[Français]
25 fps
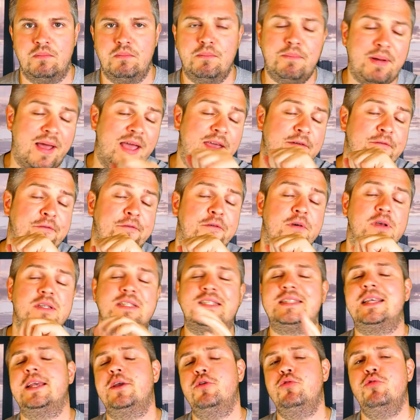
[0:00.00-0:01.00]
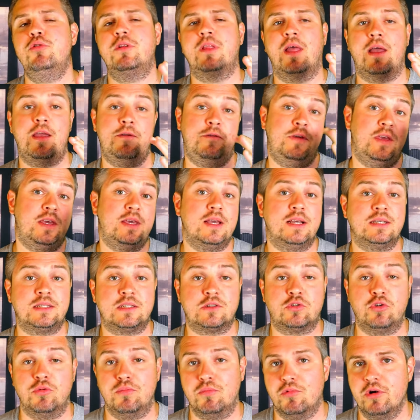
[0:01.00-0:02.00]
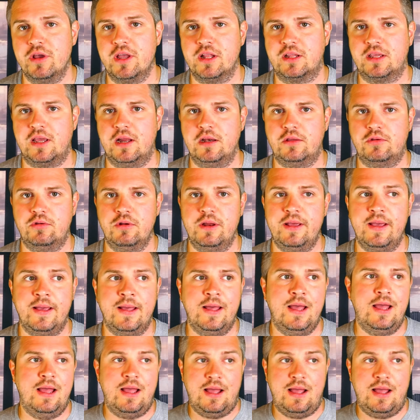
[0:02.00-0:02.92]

Bref, c'est ultra efficace comme moyen de calculer